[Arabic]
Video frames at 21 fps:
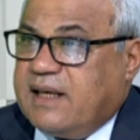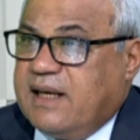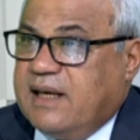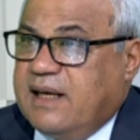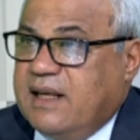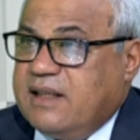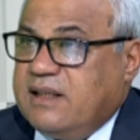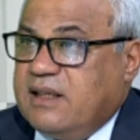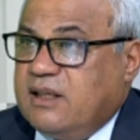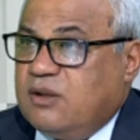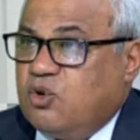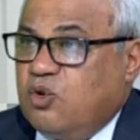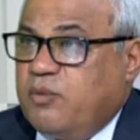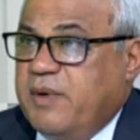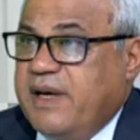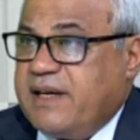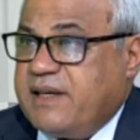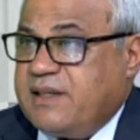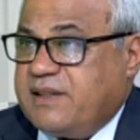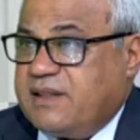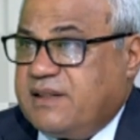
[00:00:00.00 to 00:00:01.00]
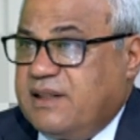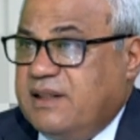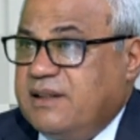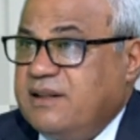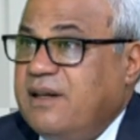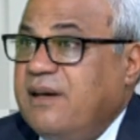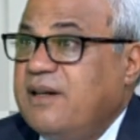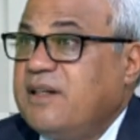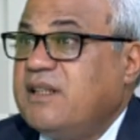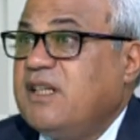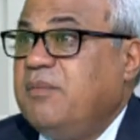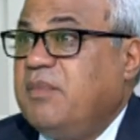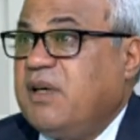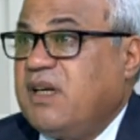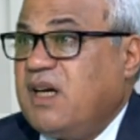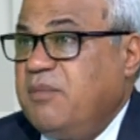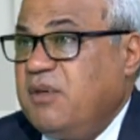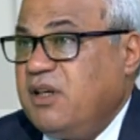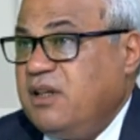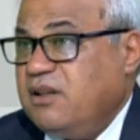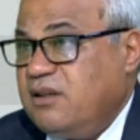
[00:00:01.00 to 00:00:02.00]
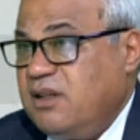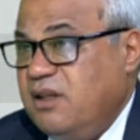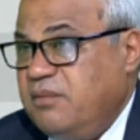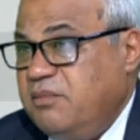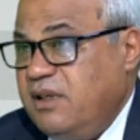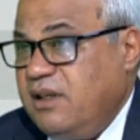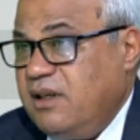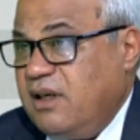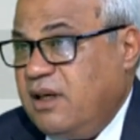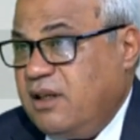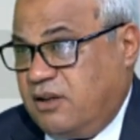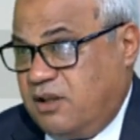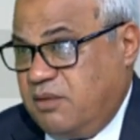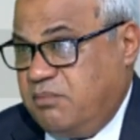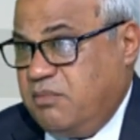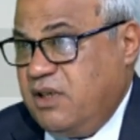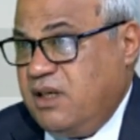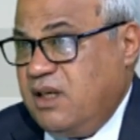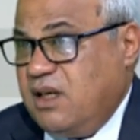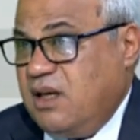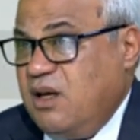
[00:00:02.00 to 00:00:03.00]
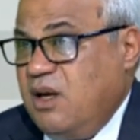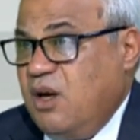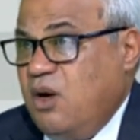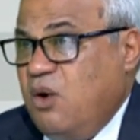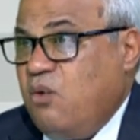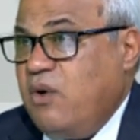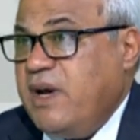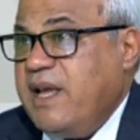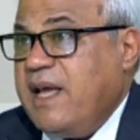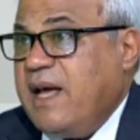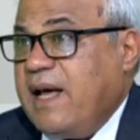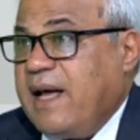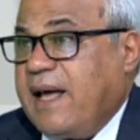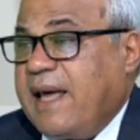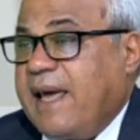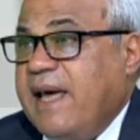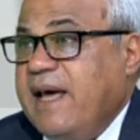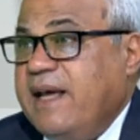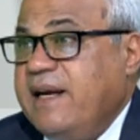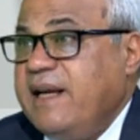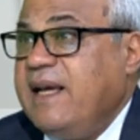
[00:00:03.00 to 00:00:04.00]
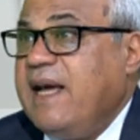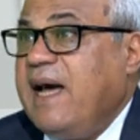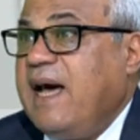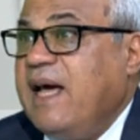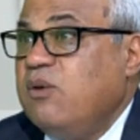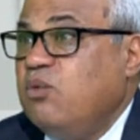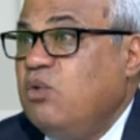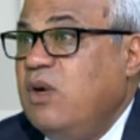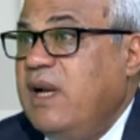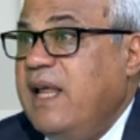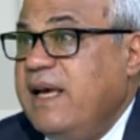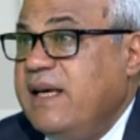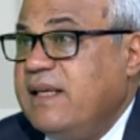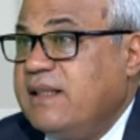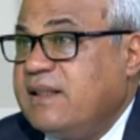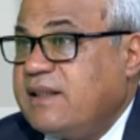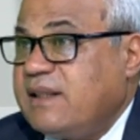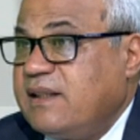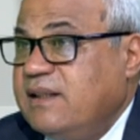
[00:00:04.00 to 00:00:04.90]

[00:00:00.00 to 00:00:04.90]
التي تمارس اداره البرامج الطبيه الطبيه وهي خارجه عن ولايه